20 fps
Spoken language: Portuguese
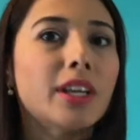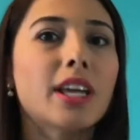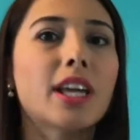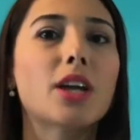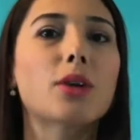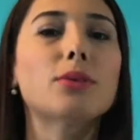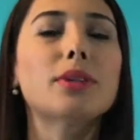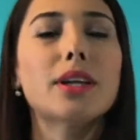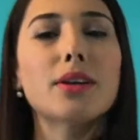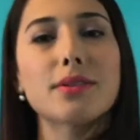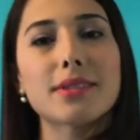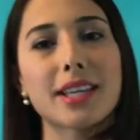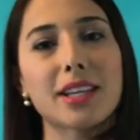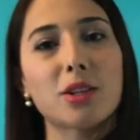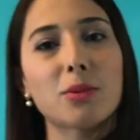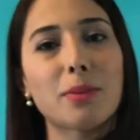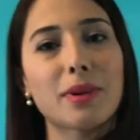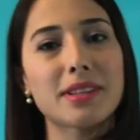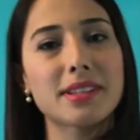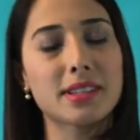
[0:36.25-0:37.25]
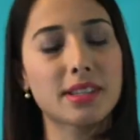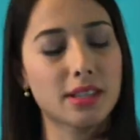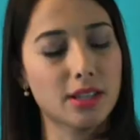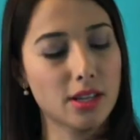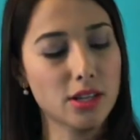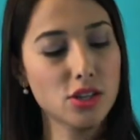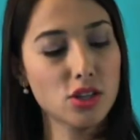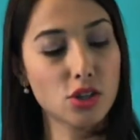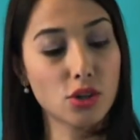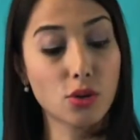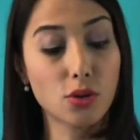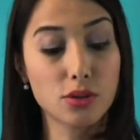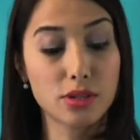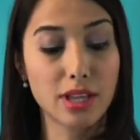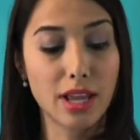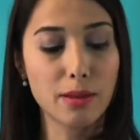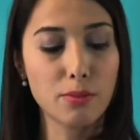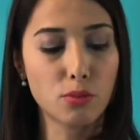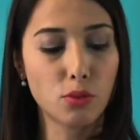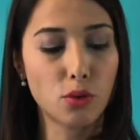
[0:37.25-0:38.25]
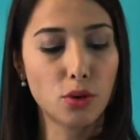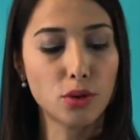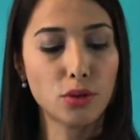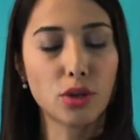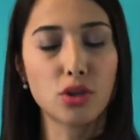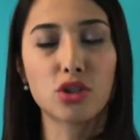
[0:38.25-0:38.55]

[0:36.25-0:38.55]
Eu tenho usado bastante, gostei muito,